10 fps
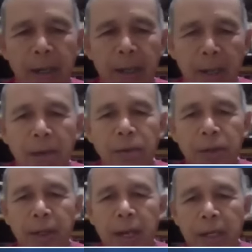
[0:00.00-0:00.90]
Ini harus oh.
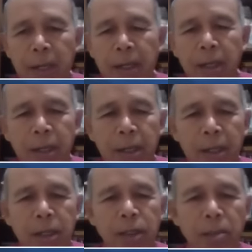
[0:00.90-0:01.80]
dikenai Jadi
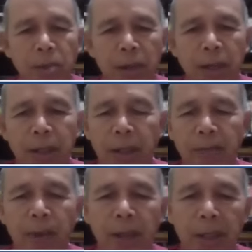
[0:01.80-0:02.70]
semua yang
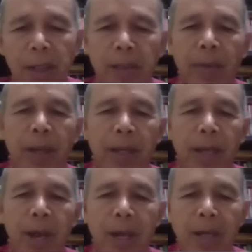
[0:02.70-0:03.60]
terlibat
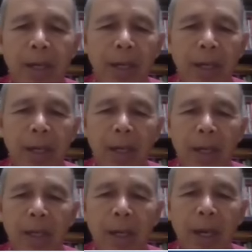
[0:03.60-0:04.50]
sebaiknya
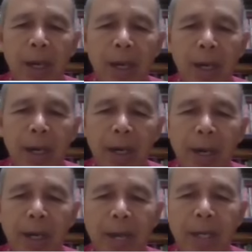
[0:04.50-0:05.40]

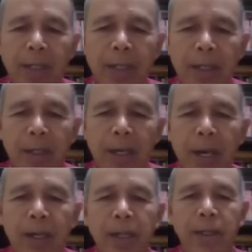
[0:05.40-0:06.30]
dikenai eh, uh, sanksi.
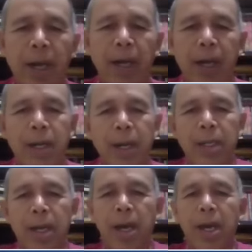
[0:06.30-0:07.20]
Jadi jangan
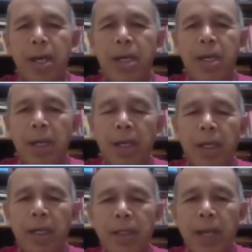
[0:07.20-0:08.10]
hanya
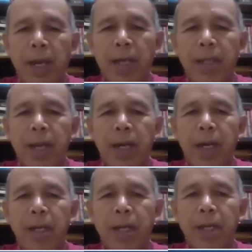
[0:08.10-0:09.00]
kesalahan jangan
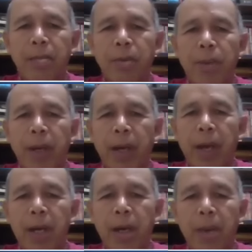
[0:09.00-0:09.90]
hanya
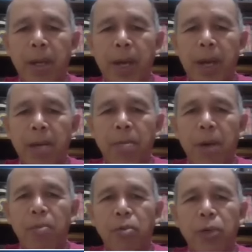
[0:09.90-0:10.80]
dibebankan kepada
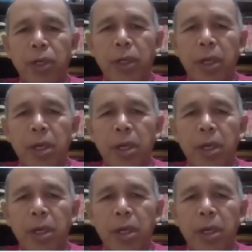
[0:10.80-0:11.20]
pengemudi.